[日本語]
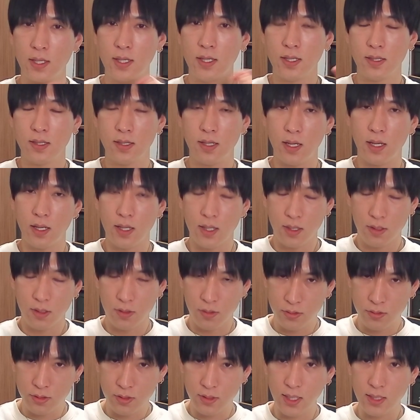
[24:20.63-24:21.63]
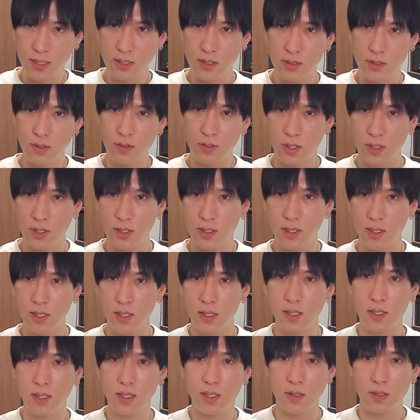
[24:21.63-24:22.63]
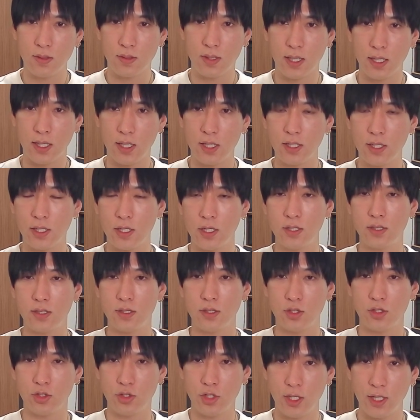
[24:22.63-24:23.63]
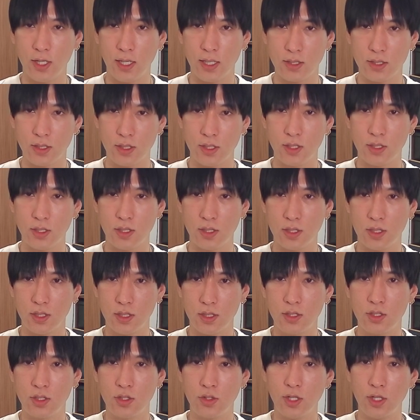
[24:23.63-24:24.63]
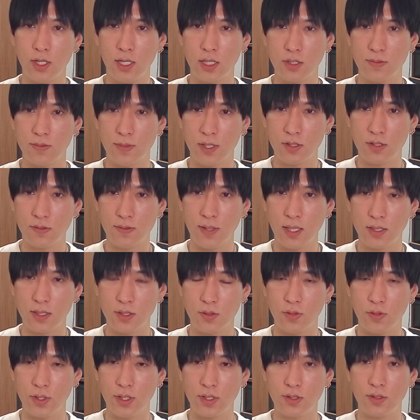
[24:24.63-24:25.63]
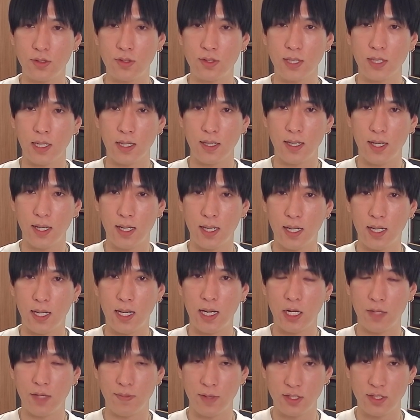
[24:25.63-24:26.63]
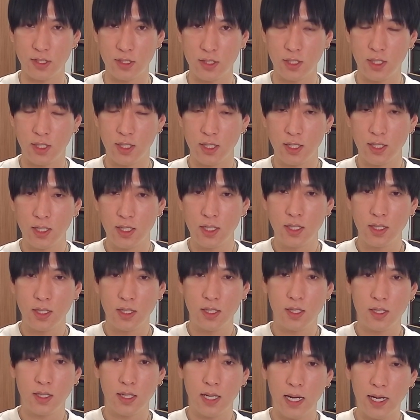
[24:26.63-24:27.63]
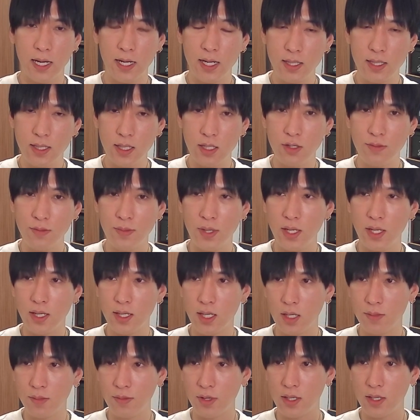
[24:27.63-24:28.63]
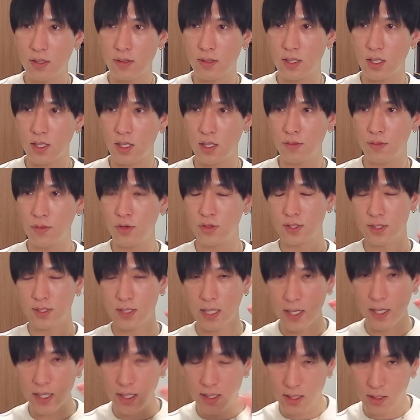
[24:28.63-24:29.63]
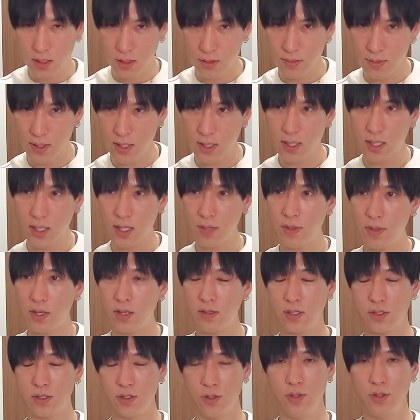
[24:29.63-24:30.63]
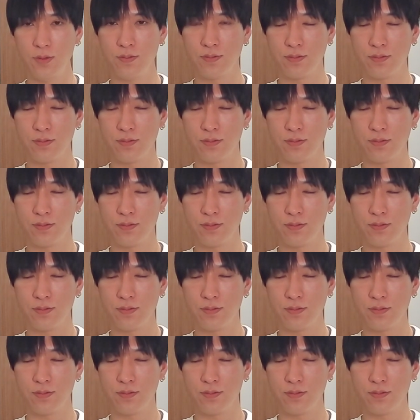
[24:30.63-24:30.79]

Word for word: で、6月の日経平均の高値比率12月、12月末は損益通算があります。上げてる銘柄もあるけれども、下げてる銘柄もあるでしょ